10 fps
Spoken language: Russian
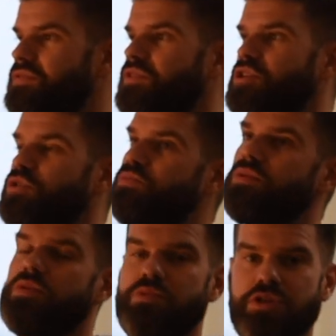ваш
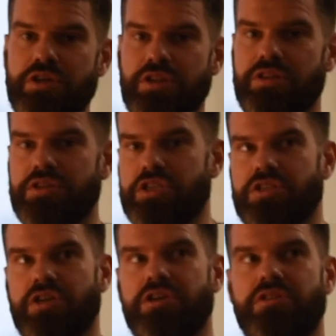любимый музыкант
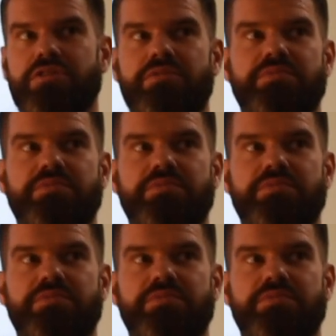начинает